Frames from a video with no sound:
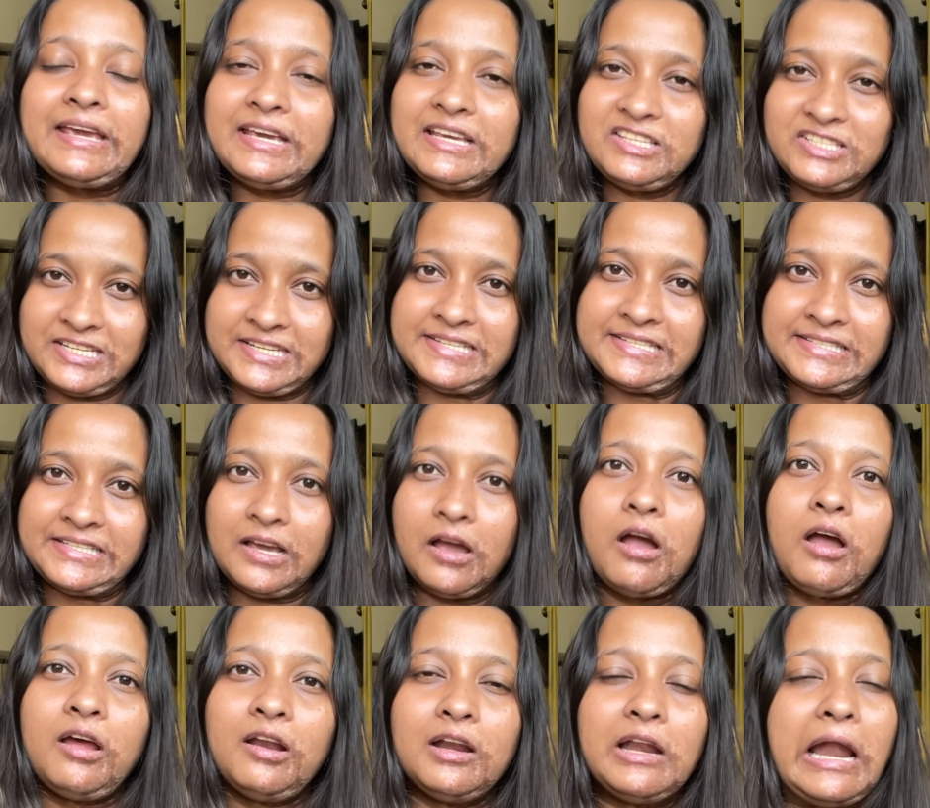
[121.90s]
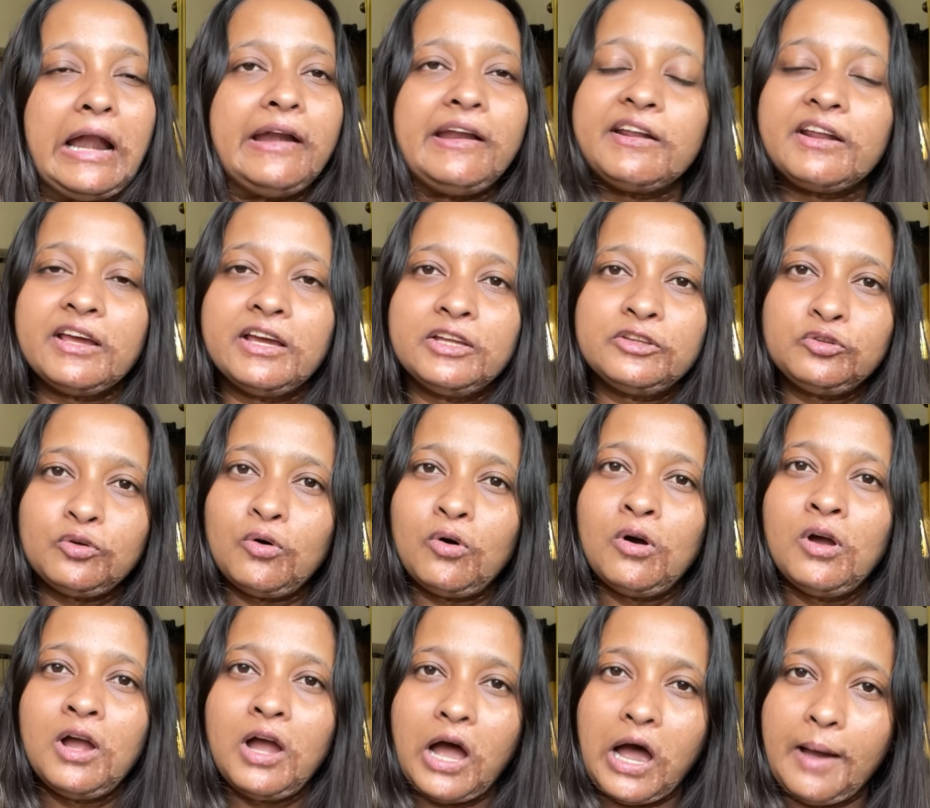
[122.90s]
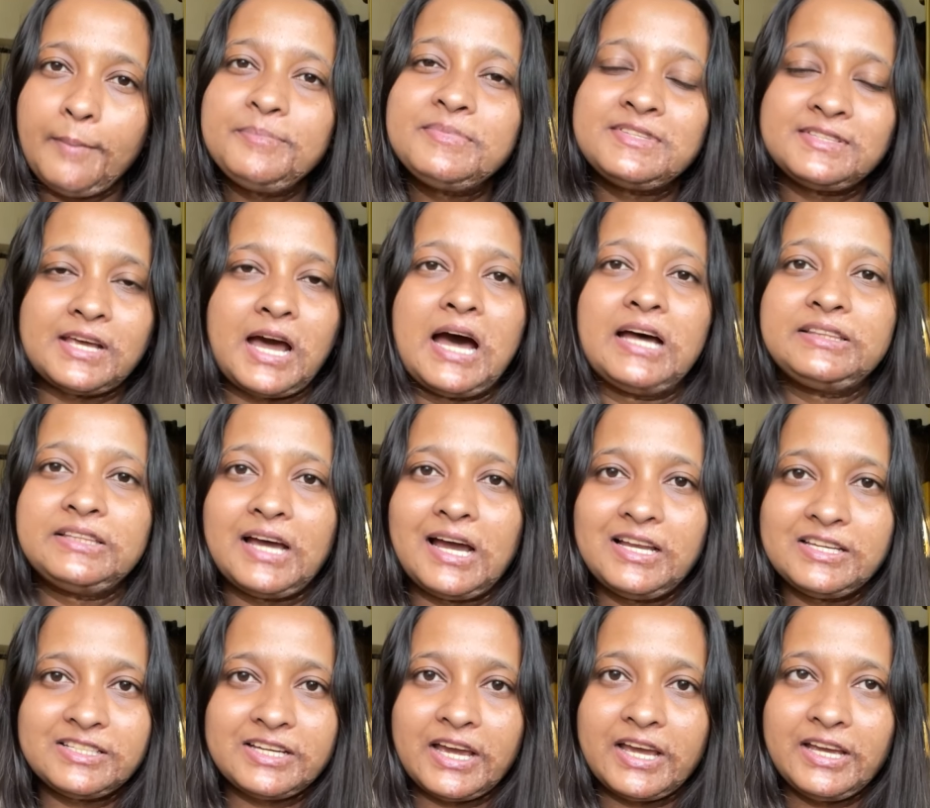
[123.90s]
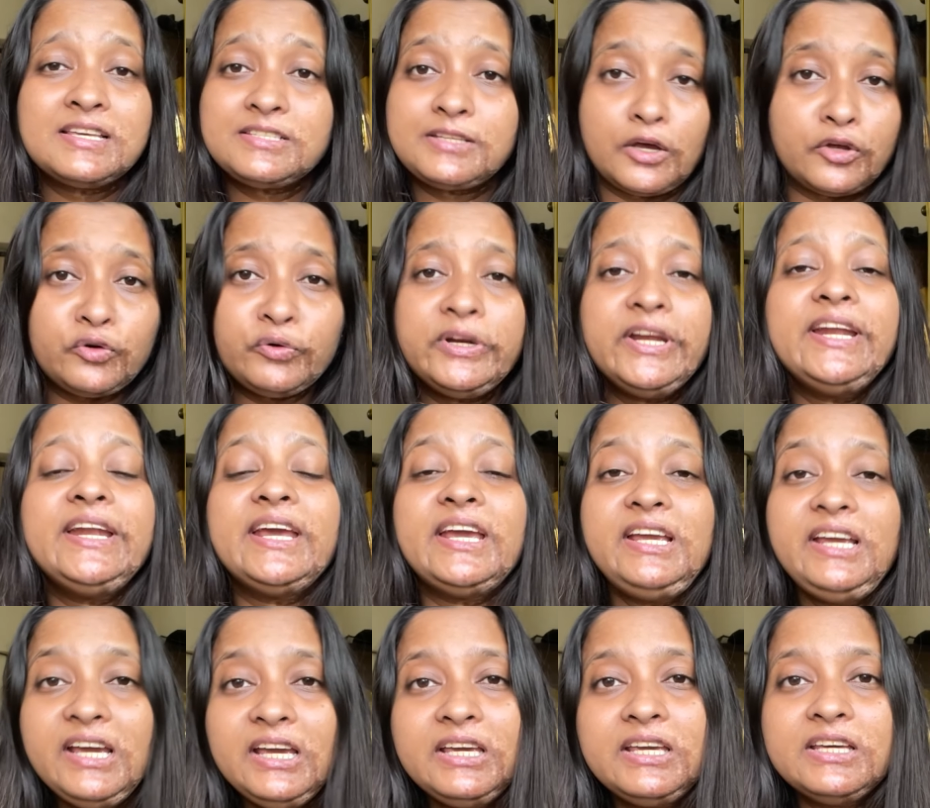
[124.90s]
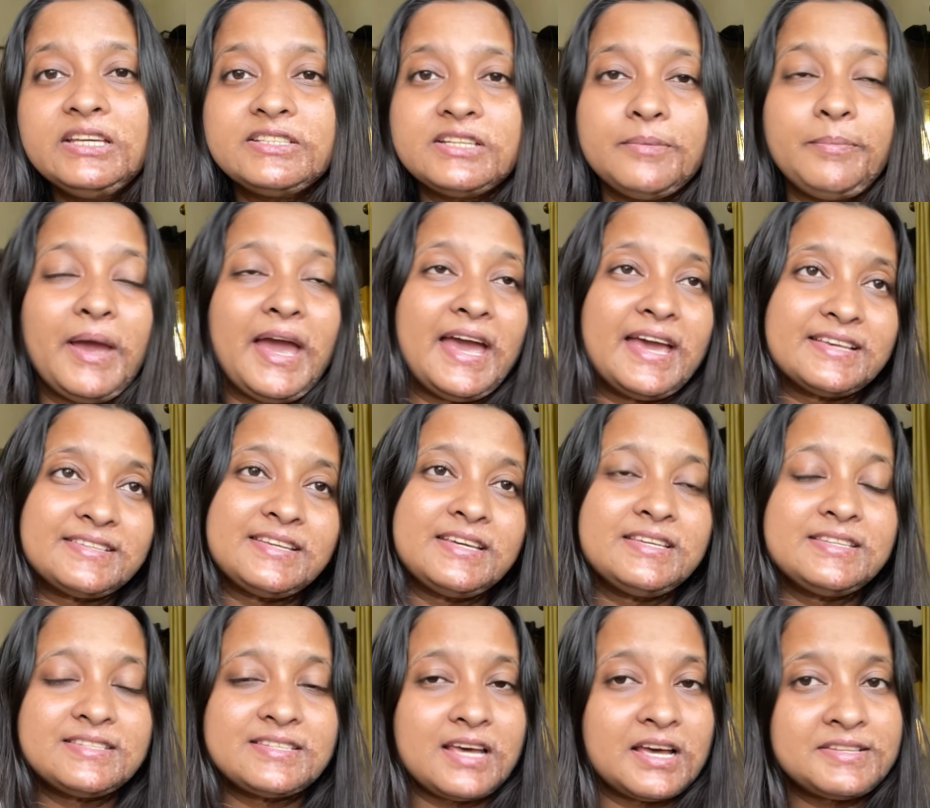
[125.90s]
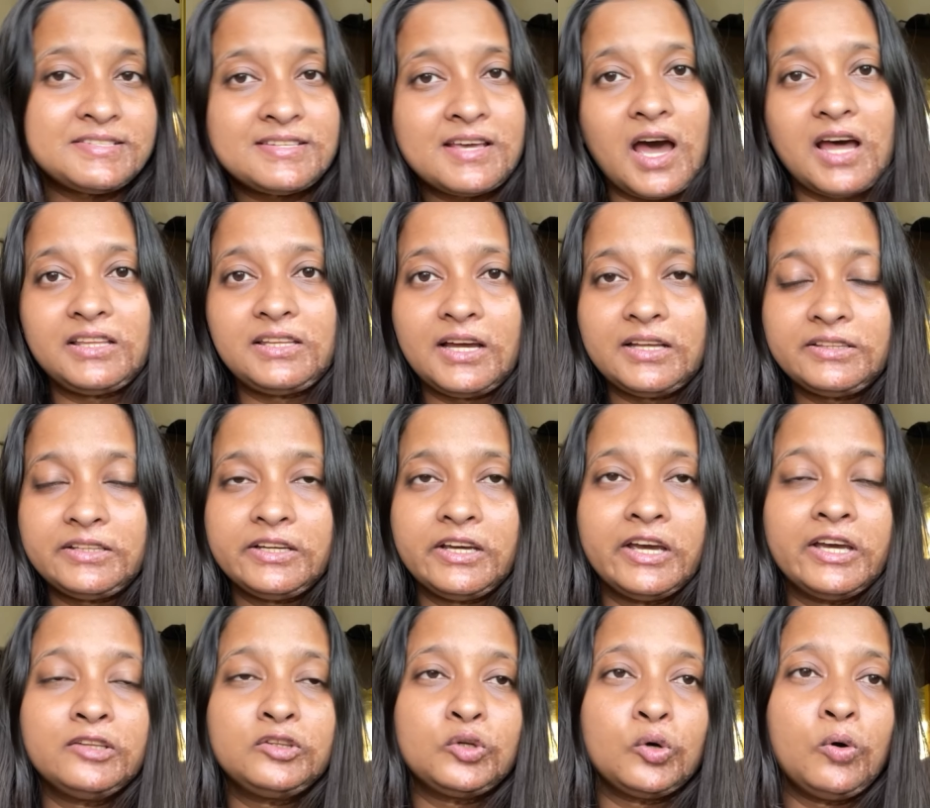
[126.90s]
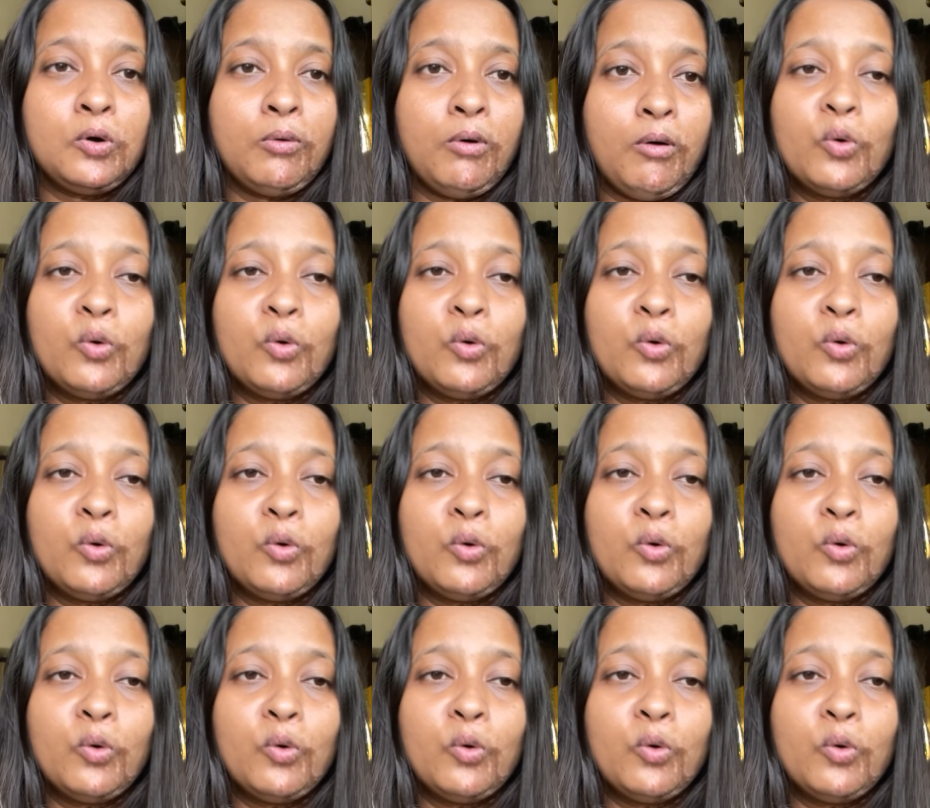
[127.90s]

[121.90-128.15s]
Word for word: ही चीज से अगर लड़ रहे तो हम साथ आ जाए जरूरी नहीं है कि जब ऐसे इंसान साथ आते हैं तो